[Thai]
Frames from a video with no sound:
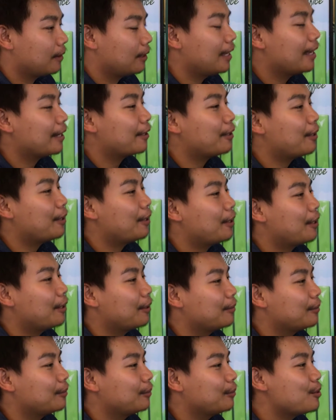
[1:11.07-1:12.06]
แรกก็
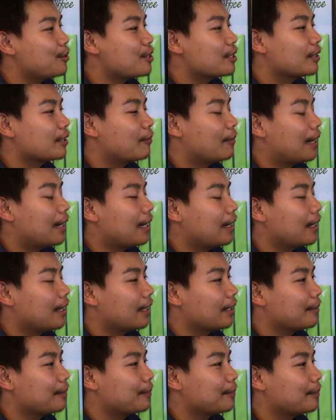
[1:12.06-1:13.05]
รู้สึกว่า
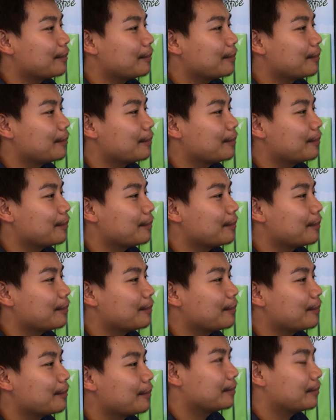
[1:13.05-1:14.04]
เราจะ
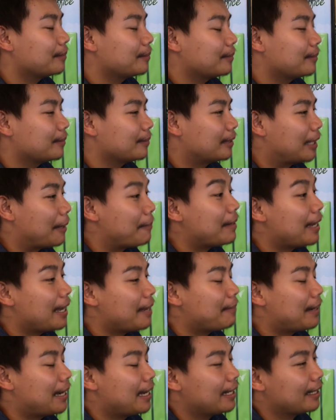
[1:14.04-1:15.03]
ทำได้
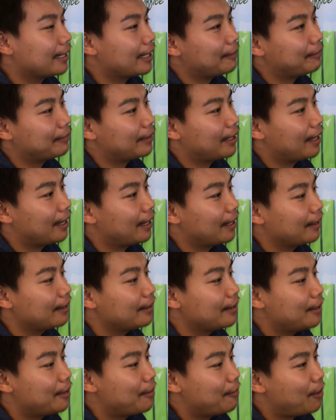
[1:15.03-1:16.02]
ไหมนะครับ แต่
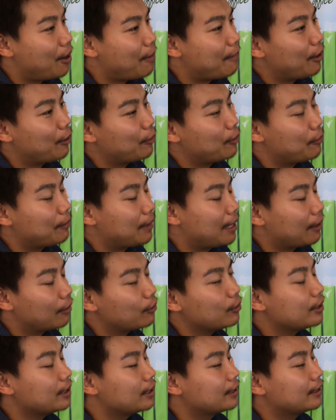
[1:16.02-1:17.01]
พอมาอบรมแล้ว
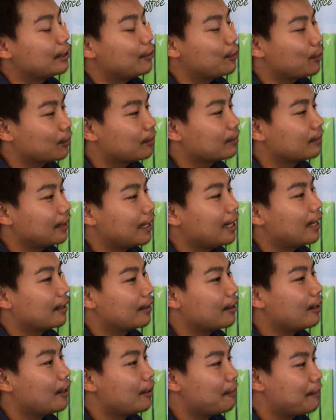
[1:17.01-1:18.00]
รู้สึกสนุกและ
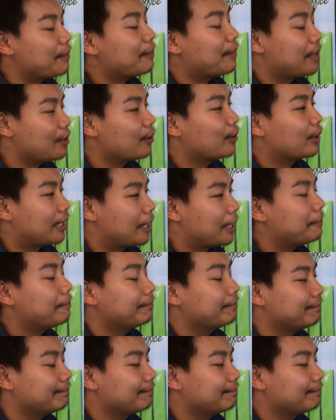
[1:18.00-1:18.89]
ก็มีประโยชน์ครับ